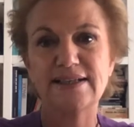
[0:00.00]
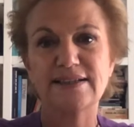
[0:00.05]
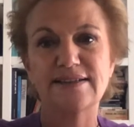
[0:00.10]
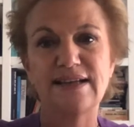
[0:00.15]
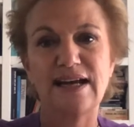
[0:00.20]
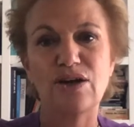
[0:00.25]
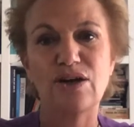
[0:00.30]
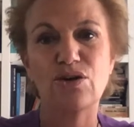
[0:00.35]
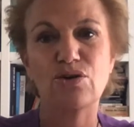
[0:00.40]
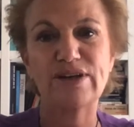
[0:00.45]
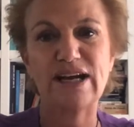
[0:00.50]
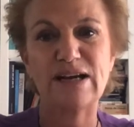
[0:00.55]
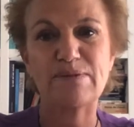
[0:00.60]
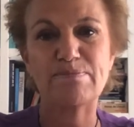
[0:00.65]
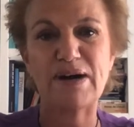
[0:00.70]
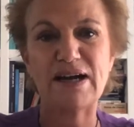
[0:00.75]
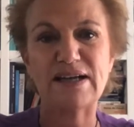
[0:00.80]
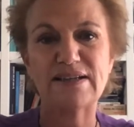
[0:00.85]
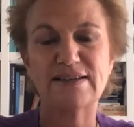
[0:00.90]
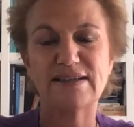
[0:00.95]
talent qu'elle
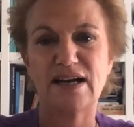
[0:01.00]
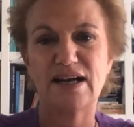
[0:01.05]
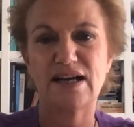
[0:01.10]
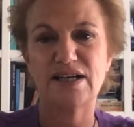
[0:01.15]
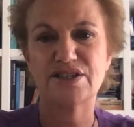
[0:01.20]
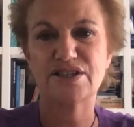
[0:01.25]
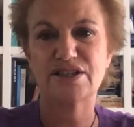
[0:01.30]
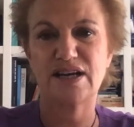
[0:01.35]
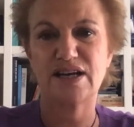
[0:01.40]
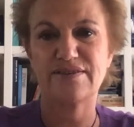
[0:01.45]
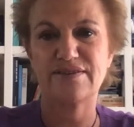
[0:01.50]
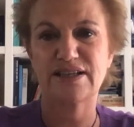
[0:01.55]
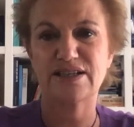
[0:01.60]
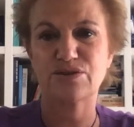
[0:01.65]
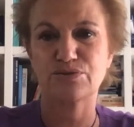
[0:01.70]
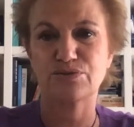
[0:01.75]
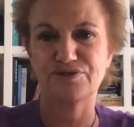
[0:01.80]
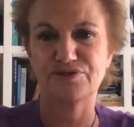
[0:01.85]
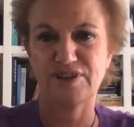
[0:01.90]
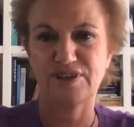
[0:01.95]
partage avec
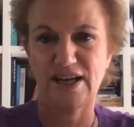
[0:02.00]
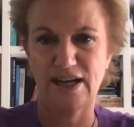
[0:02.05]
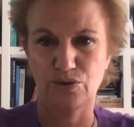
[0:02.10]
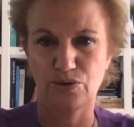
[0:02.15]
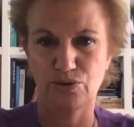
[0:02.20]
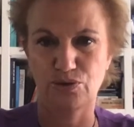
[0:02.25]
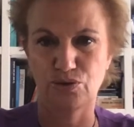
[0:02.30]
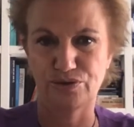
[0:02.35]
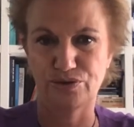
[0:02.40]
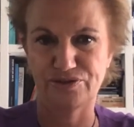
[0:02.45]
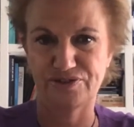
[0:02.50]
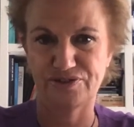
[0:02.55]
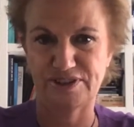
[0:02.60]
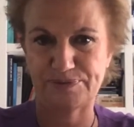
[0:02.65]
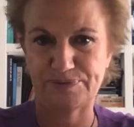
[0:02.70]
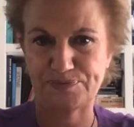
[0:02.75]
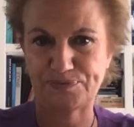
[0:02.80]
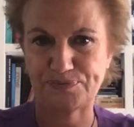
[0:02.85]
son frère le dauphin.